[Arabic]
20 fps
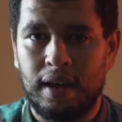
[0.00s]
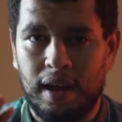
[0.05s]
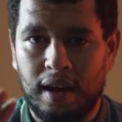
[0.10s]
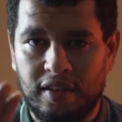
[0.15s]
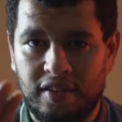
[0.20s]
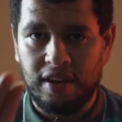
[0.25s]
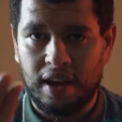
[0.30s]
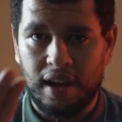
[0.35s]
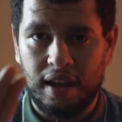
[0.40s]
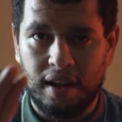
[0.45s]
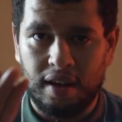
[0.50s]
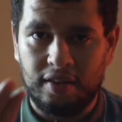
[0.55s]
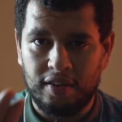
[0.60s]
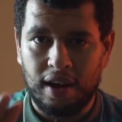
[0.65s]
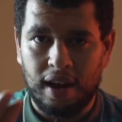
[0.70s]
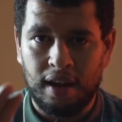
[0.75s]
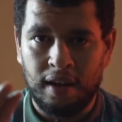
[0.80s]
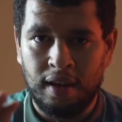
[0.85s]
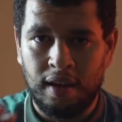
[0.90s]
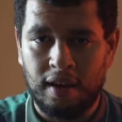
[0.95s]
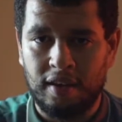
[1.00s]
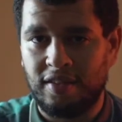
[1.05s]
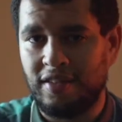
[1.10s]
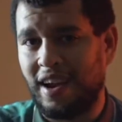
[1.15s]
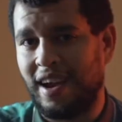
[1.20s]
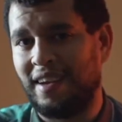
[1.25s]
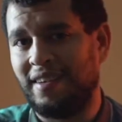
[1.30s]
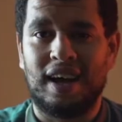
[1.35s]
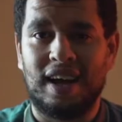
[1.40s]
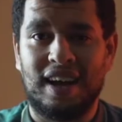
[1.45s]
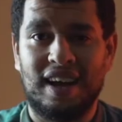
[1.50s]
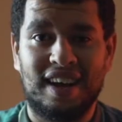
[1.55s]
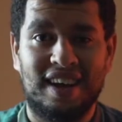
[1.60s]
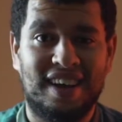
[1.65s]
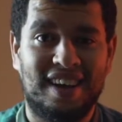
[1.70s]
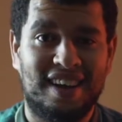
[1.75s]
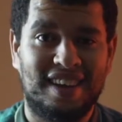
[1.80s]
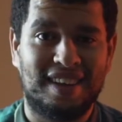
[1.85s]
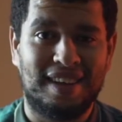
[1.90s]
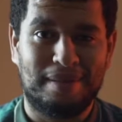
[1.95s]
رجع رجع رجع آه،,
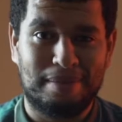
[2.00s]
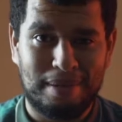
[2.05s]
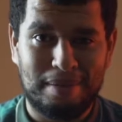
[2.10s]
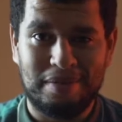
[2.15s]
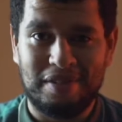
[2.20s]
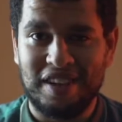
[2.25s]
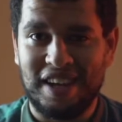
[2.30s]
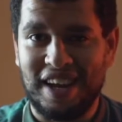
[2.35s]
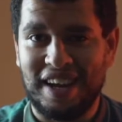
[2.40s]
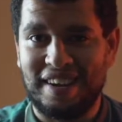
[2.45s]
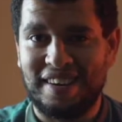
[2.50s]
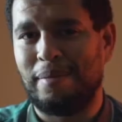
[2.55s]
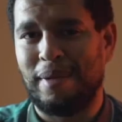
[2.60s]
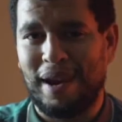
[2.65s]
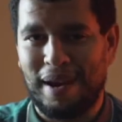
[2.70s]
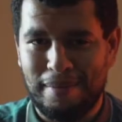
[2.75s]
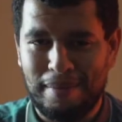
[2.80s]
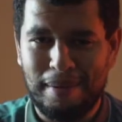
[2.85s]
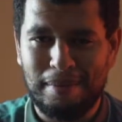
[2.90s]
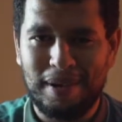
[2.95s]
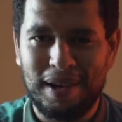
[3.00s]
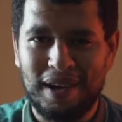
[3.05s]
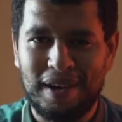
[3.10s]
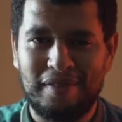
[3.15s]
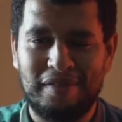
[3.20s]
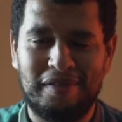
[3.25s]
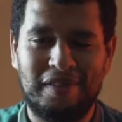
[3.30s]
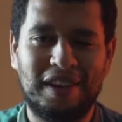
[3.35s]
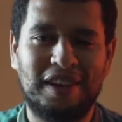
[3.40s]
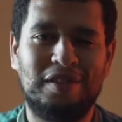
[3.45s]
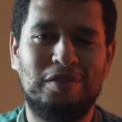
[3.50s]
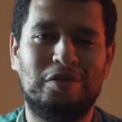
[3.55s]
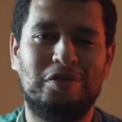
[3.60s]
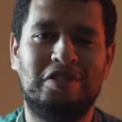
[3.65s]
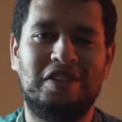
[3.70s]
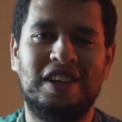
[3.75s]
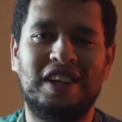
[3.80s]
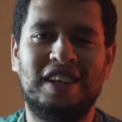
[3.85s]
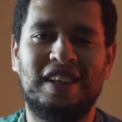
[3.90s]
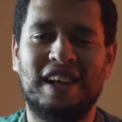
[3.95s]
آه،, اه دابا مزيان مرحبا بك في فيديو
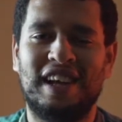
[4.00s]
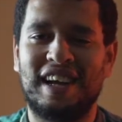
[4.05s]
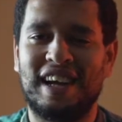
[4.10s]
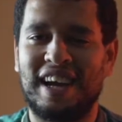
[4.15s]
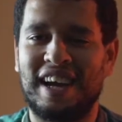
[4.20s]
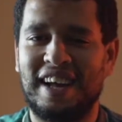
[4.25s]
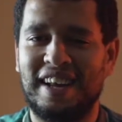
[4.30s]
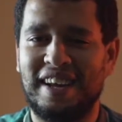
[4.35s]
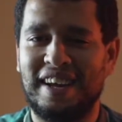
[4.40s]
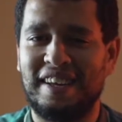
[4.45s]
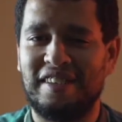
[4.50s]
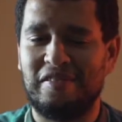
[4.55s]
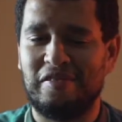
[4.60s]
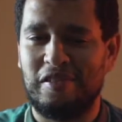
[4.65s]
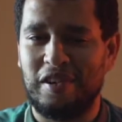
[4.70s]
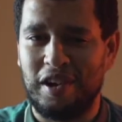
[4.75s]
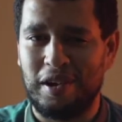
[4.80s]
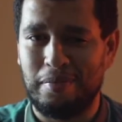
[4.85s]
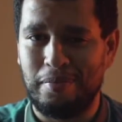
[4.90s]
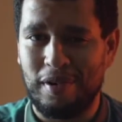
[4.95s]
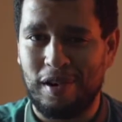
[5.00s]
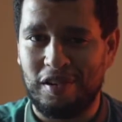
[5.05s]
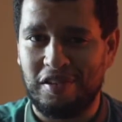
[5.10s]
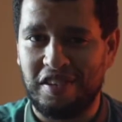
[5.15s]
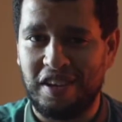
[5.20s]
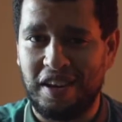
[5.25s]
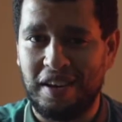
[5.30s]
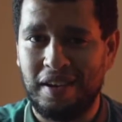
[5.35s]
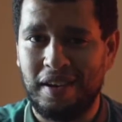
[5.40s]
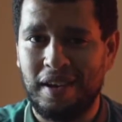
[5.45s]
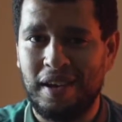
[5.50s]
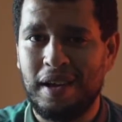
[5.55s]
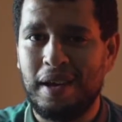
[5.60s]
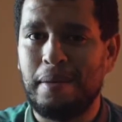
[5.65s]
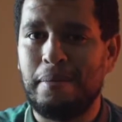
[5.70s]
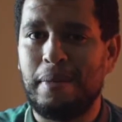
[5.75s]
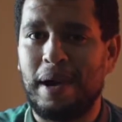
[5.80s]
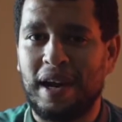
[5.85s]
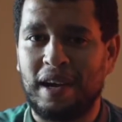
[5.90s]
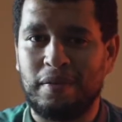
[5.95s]
جديد على قناه فري انبوكسينغ
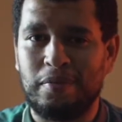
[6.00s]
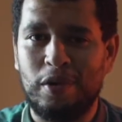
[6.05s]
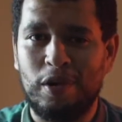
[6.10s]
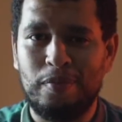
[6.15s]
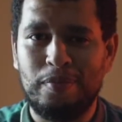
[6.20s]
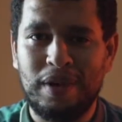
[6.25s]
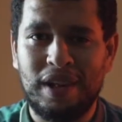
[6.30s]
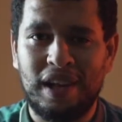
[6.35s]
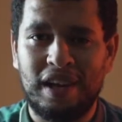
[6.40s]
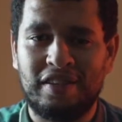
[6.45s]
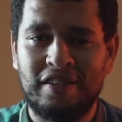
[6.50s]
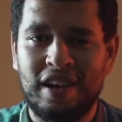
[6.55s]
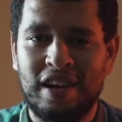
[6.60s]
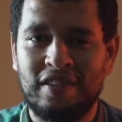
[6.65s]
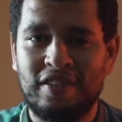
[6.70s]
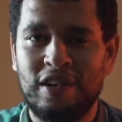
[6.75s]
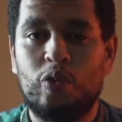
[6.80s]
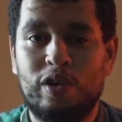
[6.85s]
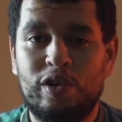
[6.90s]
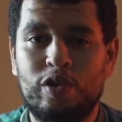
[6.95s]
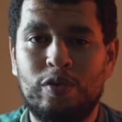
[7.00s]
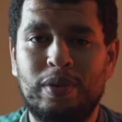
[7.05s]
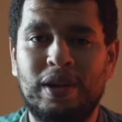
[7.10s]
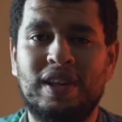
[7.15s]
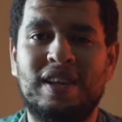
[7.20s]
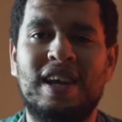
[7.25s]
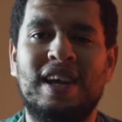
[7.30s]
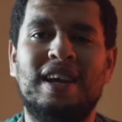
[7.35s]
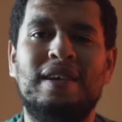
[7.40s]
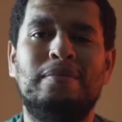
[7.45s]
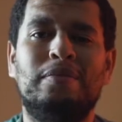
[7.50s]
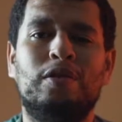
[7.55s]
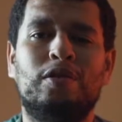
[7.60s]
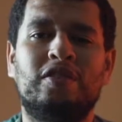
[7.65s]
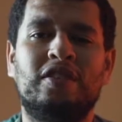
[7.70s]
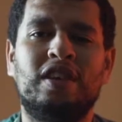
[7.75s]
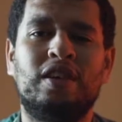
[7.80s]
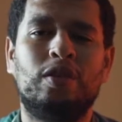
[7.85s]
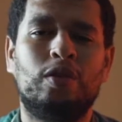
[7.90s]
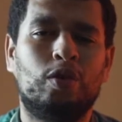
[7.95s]
معك محمد العشاش واليوم عندنا
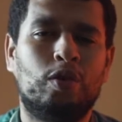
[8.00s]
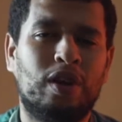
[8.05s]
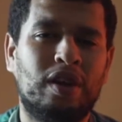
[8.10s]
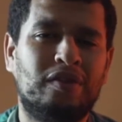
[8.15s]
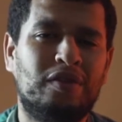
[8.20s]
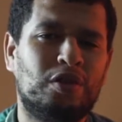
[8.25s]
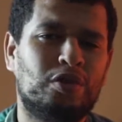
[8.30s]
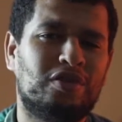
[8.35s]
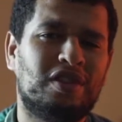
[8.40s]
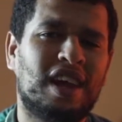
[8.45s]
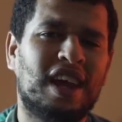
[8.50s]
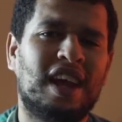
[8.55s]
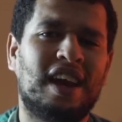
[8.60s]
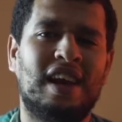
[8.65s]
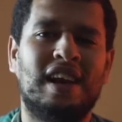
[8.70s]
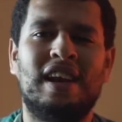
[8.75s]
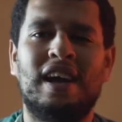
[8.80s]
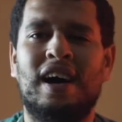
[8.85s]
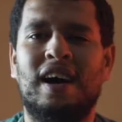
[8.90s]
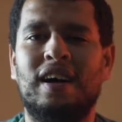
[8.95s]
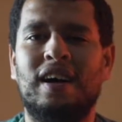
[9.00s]
انبوكسين وريفيو صغير على